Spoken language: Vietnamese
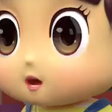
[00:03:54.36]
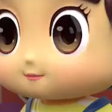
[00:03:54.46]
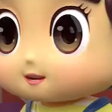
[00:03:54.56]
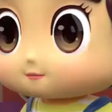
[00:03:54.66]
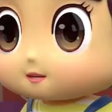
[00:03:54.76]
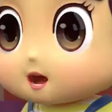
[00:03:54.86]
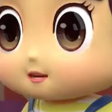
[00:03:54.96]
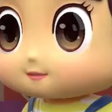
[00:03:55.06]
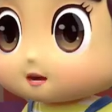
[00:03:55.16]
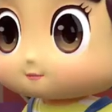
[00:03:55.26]
Sẽ cực,
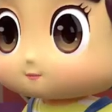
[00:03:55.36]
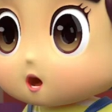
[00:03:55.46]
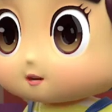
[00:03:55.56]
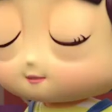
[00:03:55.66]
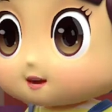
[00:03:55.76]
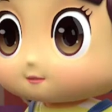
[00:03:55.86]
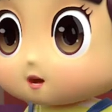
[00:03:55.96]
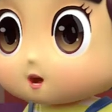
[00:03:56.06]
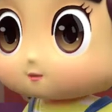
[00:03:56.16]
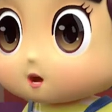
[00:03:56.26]
chúng mình thi
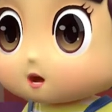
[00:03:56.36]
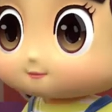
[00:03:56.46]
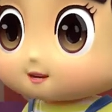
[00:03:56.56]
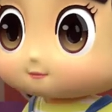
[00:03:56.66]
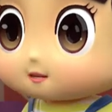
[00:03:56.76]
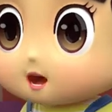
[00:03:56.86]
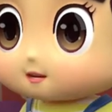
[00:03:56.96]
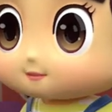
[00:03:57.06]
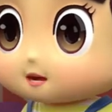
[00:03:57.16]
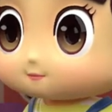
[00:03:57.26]
xem ai tìm được nhiều đại
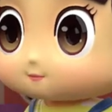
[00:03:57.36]
từ hơn